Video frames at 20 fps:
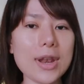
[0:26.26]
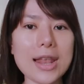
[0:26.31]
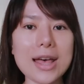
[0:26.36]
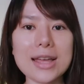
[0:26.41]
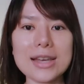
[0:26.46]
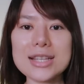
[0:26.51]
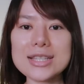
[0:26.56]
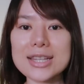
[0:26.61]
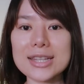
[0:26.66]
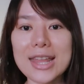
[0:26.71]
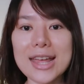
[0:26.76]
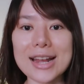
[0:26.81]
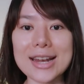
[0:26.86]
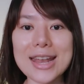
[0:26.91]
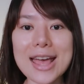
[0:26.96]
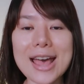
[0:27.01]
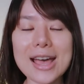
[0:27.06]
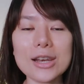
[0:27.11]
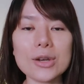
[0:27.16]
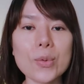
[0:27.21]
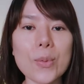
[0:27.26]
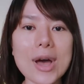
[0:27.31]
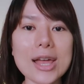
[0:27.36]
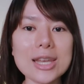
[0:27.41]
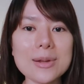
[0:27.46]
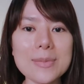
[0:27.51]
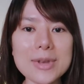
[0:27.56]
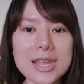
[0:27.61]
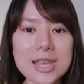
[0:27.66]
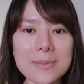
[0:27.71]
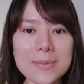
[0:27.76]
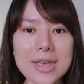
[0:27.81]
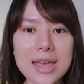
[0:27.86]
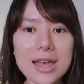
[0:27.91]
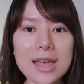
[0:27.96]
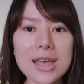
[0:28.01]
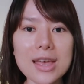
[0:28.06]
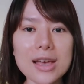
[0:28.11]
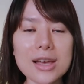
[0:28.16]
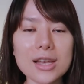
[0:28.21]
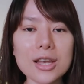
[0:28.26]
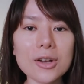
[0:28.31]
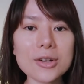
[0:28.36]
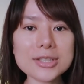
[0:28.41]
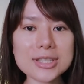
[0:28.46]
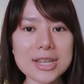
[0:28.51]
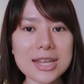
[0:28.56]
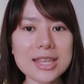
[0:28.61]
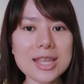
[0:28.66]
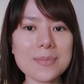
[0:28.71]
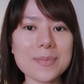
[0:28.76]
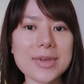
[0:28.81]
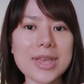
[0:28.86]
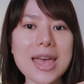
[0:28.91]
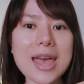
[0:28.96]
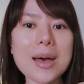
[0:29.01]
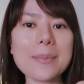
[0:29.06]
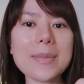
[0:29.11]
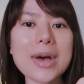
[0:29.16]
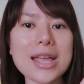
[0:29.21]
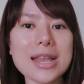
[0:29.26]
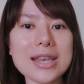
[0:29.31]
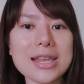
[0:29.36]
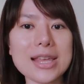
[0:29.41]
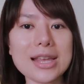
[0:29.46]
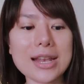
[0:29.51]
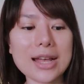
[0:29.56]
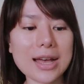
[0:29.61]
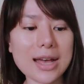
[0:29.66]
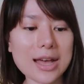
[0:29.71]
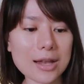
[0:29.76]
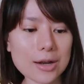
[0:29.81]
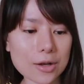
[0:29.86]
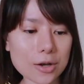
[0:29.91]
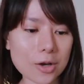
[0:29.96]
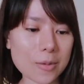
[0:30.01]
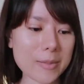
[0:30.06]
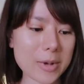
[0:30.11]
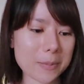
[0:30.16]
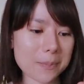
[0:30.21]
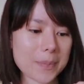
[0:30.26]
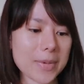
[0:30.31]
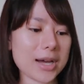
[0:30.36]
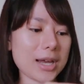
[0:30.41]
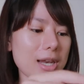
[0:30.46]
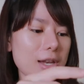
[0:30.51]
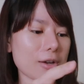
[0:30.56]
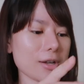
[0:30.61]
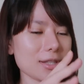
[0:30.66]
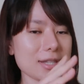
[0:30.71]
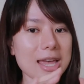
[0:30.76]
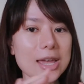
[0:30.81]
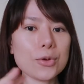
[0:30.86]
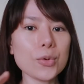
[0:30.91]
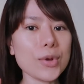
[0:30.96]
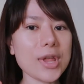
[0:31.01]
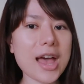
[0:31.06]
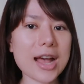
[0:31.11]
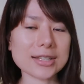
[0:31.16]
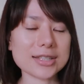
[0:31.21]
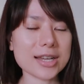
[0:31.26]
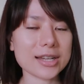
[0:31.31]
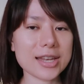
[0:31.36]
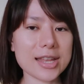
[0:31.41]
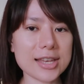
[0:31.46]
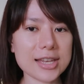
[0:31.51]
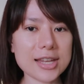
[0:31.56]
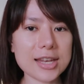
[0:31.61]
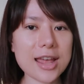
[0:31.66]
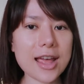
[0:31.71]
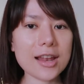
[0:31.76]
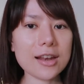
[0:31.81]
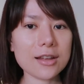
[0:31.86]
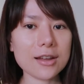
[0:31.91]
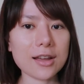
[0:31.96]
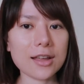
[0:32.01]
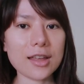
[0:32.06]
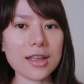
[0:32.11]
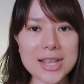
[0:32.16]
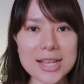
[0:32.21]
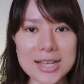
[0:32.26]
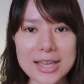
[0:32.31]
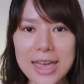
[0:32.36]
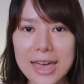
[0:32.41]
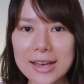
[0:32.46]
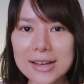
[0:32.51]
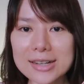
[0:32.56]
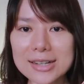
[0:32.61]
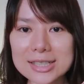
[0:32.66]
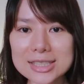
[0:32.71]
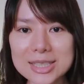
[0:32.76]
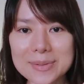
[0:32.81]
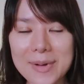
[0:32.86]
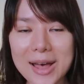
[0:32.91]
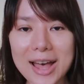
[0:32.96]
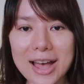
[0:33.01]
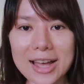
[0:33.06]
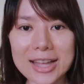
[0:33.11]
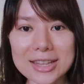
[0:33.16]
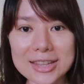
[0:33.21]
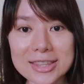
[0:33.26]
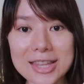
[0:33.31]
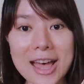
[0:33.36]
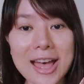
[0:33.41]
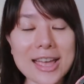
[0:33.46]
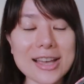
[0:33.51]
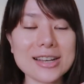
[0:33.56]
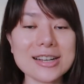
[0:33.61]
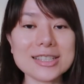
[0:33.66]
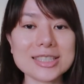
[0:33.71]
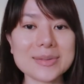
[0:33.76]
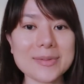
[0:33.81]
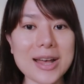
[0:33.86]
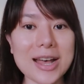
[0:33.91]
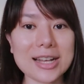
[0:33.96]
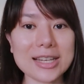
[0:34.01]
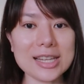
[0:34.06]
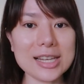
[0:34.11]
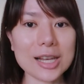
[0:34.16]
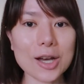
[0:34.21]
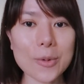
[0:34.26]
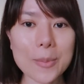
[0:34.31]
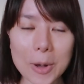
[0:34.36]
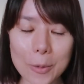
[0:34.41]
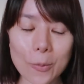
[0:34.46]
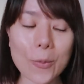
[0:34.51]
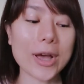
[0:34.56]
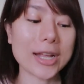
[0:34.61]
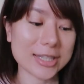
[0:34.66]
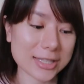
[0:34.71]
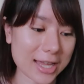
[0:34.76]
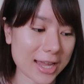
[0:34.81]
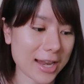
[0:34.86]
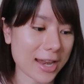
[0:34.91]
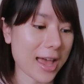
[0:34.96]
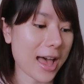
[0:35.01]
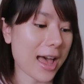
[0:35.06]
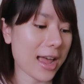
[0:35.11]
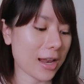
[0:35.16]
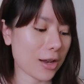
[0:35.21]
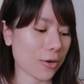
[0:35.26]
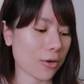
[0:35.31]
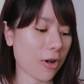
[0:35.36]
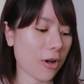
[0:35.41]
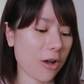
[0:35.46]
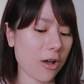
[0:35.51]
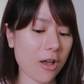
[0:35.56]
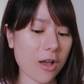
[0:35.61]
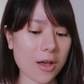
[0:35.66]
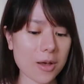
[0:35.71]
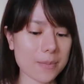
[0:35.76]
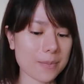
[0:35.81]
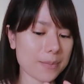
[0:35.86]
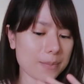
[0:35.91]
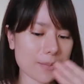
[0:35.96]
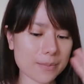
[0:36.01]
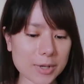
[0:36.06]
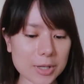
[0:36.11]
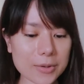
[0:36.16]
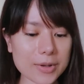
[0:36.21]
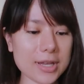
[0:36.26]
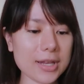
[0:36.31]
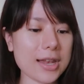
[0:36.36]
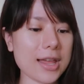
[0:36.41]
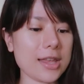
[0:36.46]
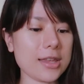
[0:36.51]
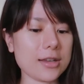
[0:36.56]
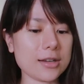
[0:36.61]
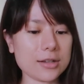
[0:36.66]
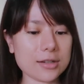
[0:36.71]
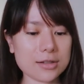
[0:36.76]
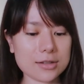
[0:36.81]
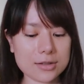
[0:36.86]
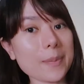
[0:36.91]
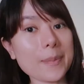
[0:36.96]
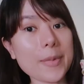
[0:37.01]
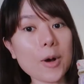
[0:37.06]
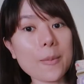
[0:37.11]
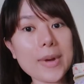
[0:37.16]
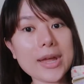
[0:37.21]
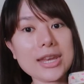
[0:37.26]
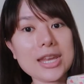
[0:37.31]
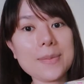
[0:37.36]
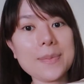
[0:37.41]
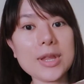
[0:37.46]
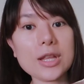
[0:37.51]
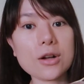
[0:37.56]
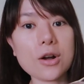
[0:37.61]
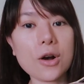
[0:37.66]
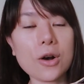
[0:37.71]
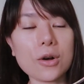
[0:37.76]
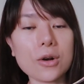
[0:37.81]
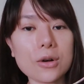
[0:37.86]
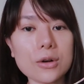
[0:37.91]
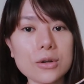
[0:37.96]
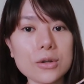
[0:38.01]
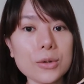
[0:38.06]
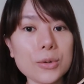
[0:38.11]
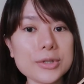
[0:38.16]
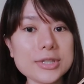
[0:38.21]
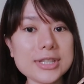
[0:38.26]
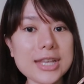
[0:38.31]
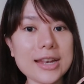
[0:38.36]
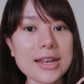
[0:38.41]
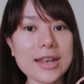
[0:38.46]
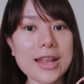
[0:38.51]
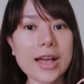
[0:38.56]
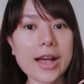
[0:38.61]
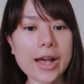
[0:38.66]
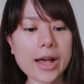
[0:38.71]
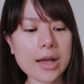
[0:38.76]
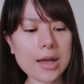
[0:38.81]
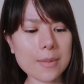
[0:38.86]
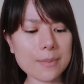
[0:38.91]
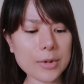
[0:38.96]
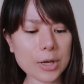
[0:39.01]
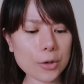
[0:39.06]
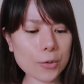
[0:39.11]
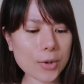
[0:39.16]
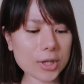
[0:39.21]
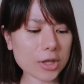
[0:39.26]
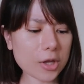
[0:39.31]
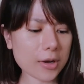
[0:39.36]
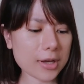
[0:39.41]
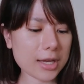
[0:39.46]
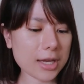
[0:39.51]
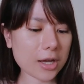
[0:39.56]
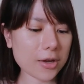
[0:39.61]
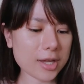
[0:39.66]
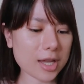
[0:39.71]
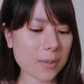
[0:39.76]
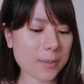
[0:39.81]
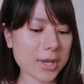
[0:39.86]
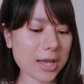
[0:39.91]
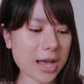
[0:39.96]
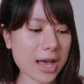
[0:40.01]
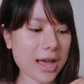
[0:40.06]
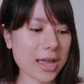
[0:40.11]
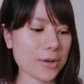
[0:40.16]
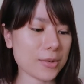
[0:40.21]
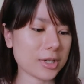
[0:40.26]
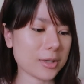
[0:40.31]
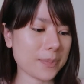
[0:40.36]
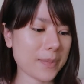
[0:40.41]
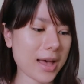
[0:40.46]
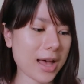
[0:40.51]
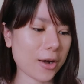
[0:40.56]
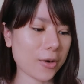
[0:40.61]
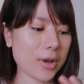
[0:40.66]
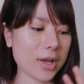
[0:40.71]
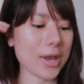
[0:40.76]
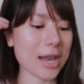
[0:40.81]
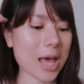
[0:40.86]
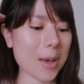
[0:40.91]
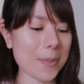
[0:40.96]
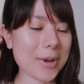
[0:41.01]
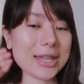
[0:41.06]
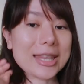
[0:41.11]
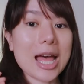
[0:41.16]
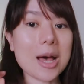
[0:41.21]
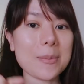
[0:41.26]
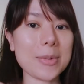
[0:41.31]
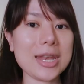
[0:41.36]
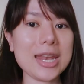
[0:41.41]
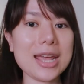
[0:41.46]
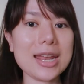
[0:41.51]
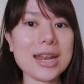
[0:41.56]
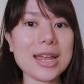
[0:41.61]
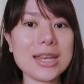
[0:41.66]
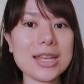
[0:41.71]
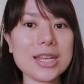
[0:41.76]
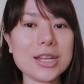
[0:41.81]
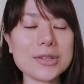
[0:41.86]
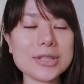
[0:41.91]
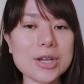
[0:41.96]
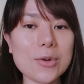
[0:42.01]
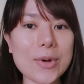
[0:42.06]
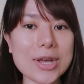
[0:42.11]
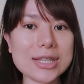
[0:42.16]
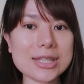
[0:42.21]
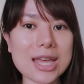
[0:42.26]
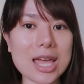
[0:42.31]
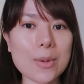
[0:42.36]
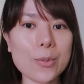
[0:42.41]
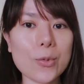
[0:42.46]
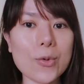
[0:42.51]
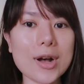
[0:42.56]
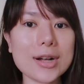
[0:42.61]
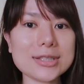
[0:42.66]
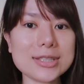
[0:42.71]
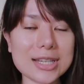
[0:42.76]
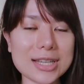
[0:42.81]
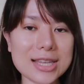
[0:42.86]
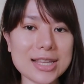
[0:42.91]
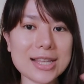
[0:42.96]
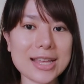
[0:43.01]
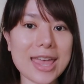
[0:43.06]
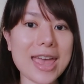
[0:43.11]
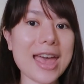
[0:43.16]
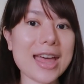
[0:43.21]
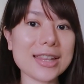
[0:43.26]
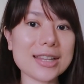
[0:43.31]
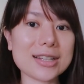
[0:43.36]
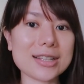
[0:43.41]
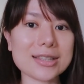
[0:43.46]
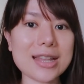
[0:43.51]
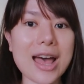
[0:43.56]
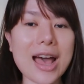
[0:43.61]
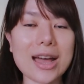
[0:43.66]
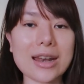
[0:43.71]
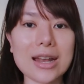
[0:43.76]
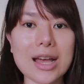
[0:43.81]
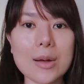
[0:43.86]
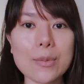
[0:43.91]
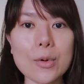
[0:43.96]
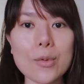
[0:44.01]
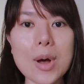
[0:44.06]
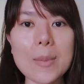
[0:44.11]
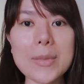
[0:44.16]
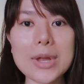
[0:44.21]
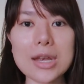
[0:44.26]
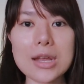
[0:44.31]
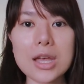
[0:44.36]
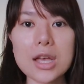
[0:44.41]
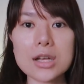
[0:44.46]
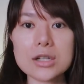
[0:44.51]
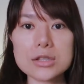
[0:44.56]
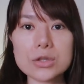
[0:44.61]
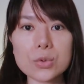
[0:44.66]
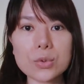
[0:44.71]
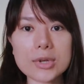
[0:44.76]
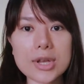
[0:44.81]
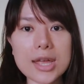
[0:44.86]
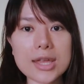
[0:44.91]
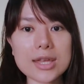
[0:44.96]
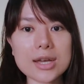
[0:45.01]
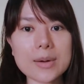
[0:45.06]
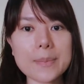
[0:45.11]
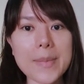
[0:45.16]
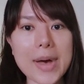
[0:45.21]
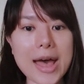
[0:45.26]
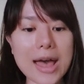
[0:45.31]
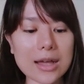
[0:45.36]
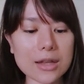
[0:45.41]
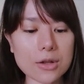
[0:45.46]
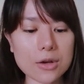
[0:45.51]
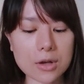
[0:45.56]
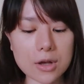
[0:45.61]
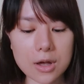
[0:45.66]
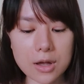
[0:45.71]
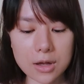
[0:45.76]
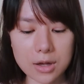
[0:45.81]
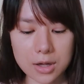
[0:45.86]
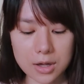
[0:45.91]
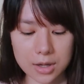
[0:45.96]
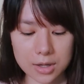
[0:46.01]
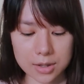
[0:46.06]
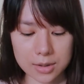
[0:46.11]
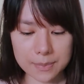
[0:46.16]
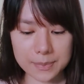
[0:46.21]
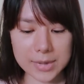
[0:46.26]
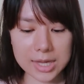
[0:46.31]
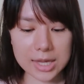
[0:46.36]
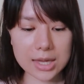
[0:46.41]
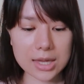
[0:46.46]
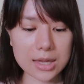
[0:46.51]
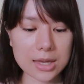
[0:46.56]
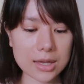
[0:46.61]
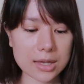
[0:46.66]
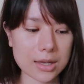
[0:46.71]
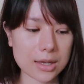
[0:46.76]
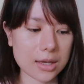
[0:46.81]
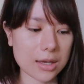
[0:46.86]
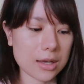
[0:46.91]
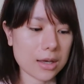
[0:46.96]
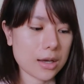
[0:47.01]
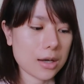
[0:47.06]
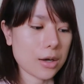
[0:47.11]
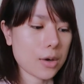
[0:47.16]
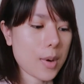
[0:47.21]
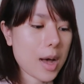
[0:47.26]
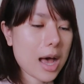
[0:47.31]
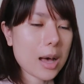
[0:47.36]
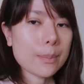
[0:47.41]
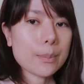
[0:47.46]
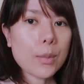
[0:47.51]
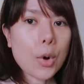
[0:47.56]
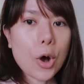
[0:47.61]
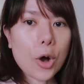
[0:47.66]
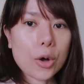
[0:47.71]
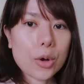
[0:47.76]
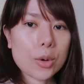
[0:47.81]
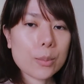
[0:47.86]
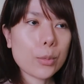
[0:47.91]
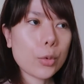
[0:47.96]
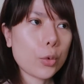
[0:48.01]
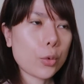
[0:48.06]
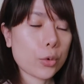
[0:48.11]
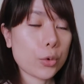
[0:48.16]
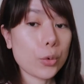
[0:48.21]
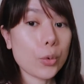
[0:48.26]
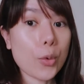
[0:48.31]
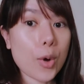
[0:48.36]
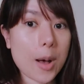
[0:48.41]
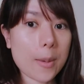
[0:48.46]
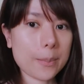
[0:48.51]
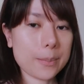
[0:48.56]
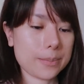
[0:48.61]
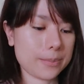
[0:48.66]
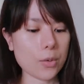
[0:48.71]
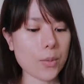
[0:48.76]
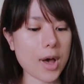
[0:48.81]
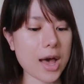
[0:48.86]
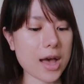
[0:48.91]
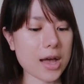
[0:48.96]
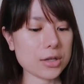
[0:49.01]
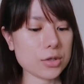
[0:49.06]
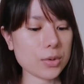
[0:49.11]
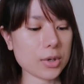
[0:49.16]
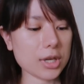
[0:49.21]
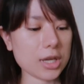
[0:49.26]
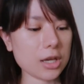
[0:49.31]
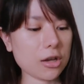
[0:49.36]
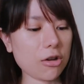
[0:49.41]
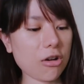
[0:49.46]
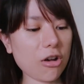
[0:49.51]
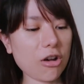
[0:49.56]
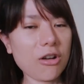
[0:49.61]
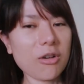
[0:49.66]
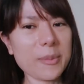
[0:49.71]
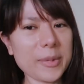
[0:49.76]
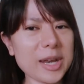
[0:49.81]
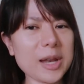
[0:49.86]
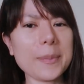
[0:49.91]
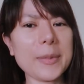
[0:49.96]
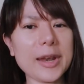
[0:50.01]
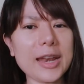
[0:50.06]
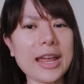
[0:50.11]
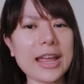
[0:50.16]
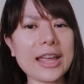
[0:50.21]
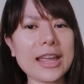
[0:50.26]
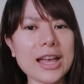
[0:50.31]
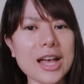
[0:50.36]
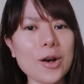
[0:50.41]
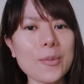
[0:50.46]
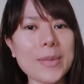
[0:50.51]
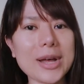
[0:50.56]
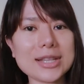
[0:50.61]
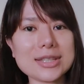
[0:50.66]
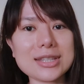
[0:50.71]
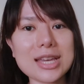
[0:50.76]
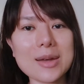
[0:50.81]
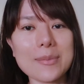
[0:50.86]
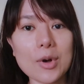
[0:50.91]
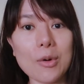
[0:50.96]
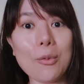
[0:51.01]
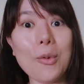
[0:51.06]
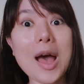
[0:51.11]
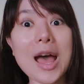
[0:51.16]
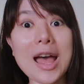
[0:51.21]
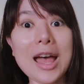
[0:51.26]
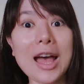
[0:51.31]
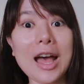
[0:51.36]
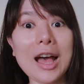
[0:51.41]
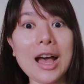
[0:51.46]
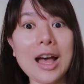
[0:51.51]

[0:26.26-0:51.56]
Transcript: เวลาที่จะแต่งหน้าหรือว่ารีบๆเนี้ยเราก็จะได้หยิบแค่ใบนี้นะคะแล้วก็มาเปิดแล้วก็ใช้ทุกอย่างจากในนี้ได้เลยเป็นแก๊งเครื่องสำอางกันตายเครื่องสำอางที่เราแบบไว้ใจได้แล้วก็ไม่ต้องคิดอะไรเยอะกระเป๋าใบนี้เป็นของโคลเซ็ตนะคะไม่รู้ว่าตอนนี้เขายังมีขายอยู่หรือเปล่าเวลาไปต่างประเทศอันนี้ก็จะไว้ใส่พวกสกินแคร์ต่างๆนะคะเพราะว่ามันจุได้เยอะมากแล้วก็มีความเบาะบุนวมแต่ว่าช่วงนี้ก็ไม่ได้ไปไหนเอามาใส่ว้า